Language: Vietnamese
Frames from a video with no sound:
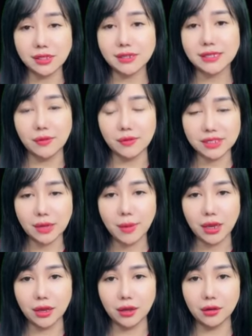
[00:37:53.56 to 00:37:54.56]
Một người có
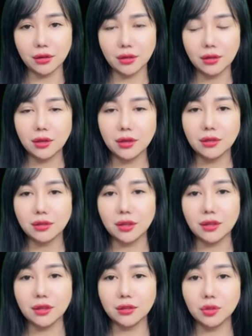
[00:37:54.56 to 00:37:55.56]
ý định xâm hại đến tính
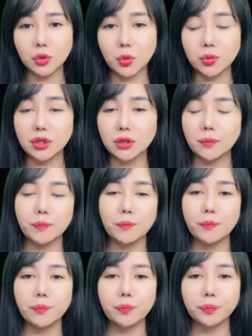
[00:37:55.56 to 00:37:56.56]
mạng của người khác
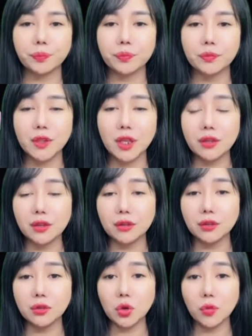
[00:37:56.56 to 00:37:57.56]
mà lại muốn được pháp
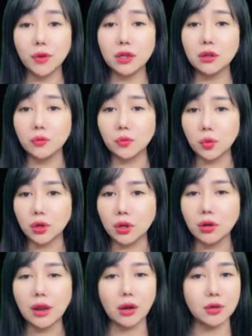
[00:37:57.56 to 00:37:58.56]
luật khoan hồng ư?
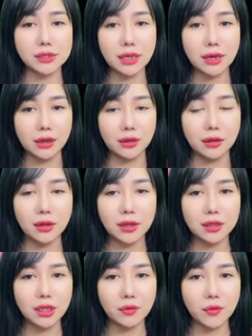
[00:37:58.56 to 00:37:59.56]
Thật nực cười.
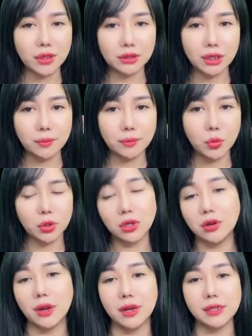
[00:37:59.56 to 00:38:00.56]
Đây là sở cảnh
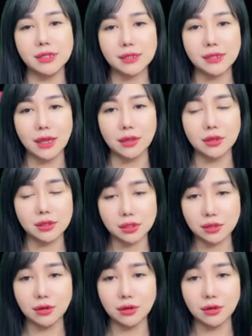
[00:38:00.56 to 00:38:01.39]
sát chứ không phải cái